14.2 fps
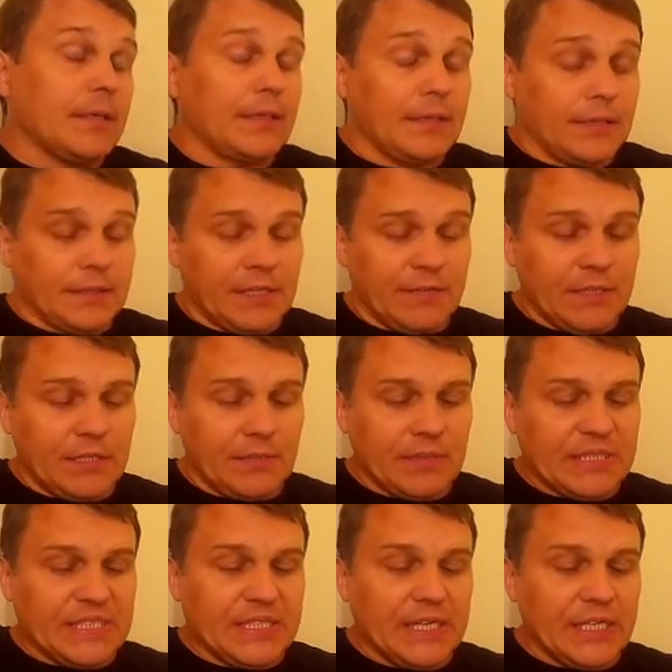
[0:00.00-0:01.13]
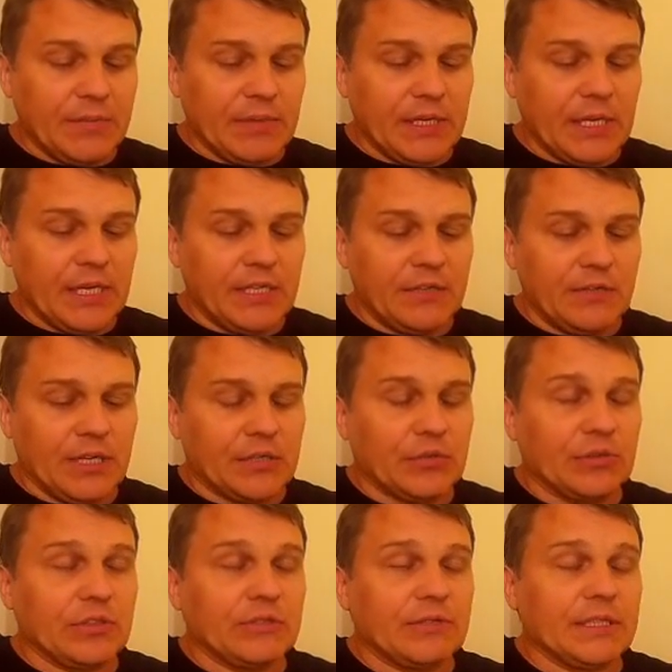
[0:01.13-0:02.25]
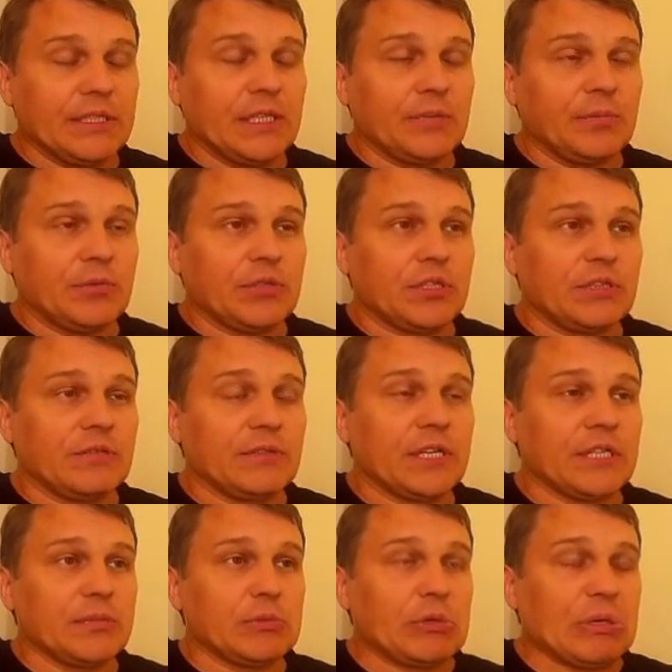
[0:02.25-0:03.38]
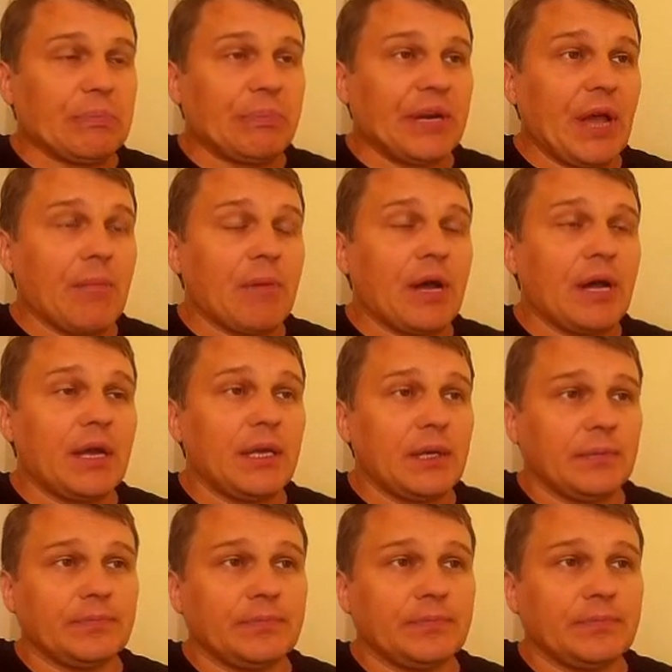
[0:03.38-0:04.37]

зависимость среднемноголетнего расхода воды от площади водосбора прямая,